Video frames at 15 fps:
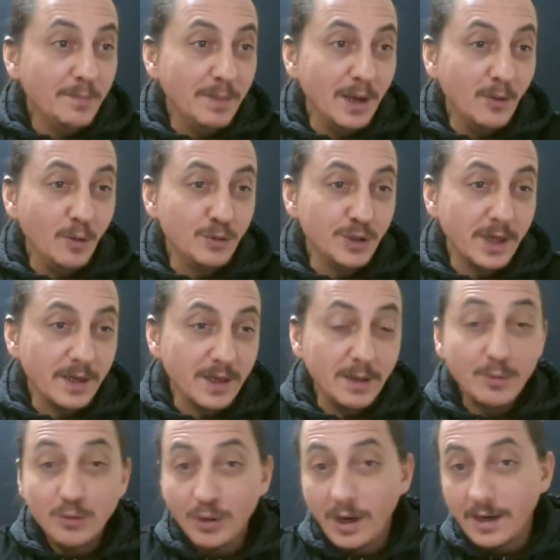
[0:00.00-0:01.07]
Ben
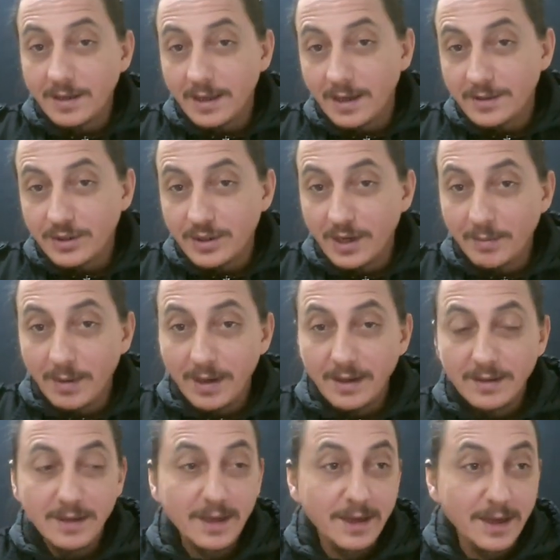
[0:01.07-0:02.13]
öncelikle bütün arkadaşlarıma
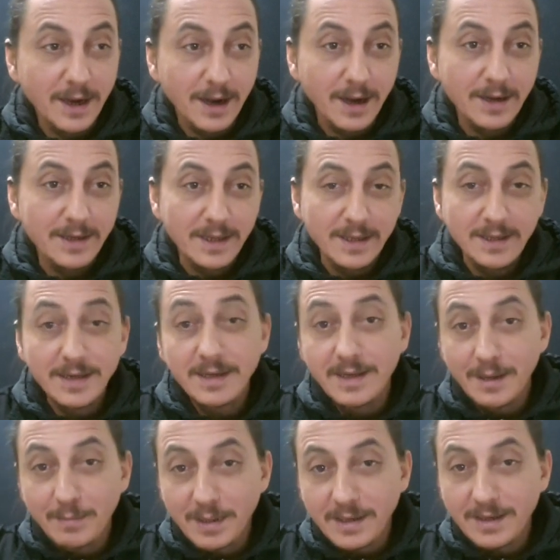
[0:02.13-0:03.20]
e,
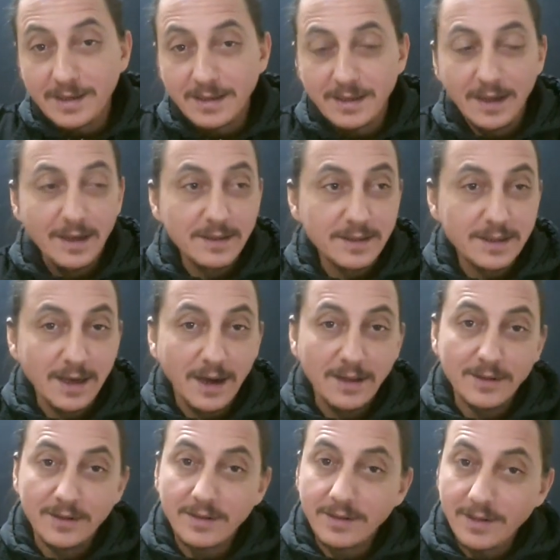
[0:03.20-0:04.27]
aileleriyle birlikte
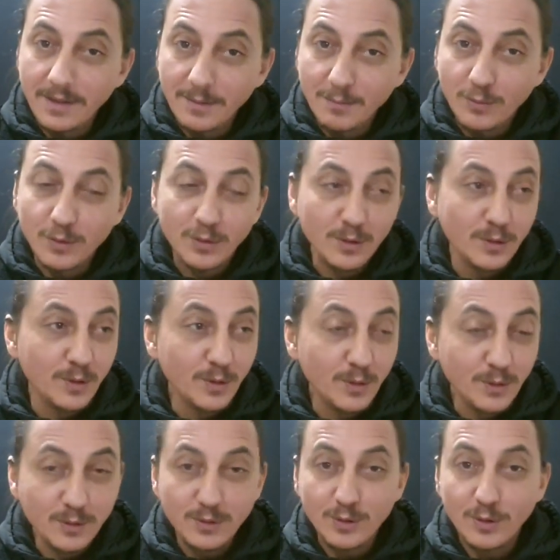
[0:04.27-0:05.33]
sağlıklı, mutlu,
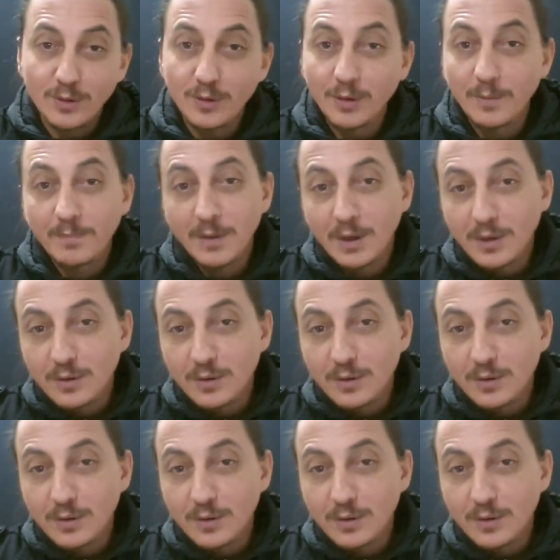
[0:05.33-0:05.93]
huzurlu,